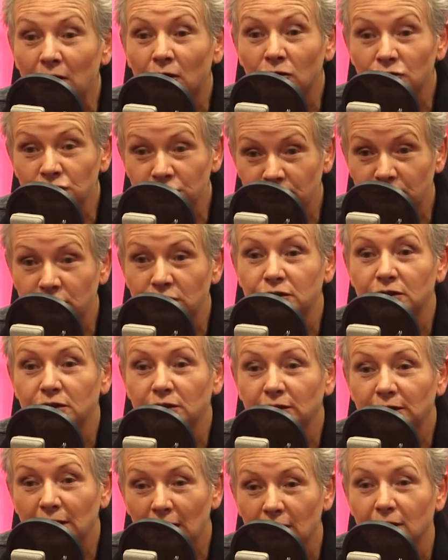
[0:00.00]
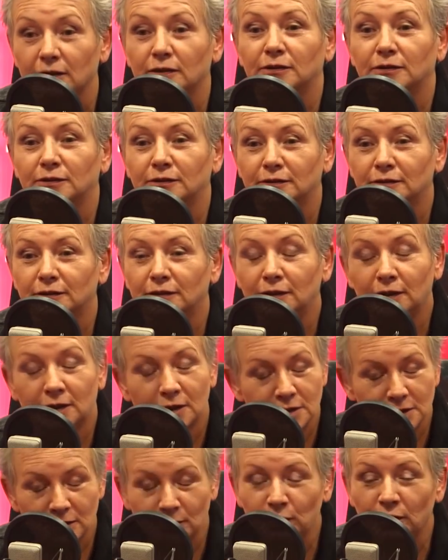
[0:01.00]
oczywiście, tak. I
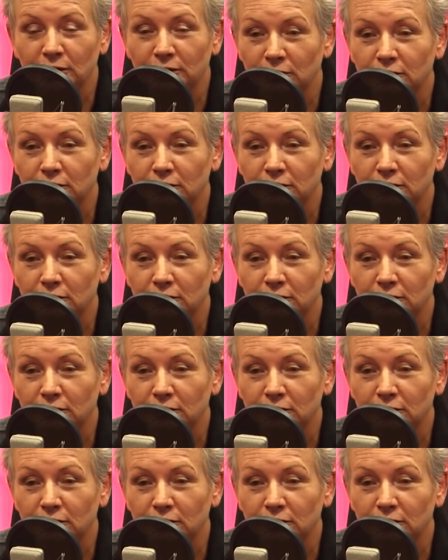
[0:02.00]
jestem na to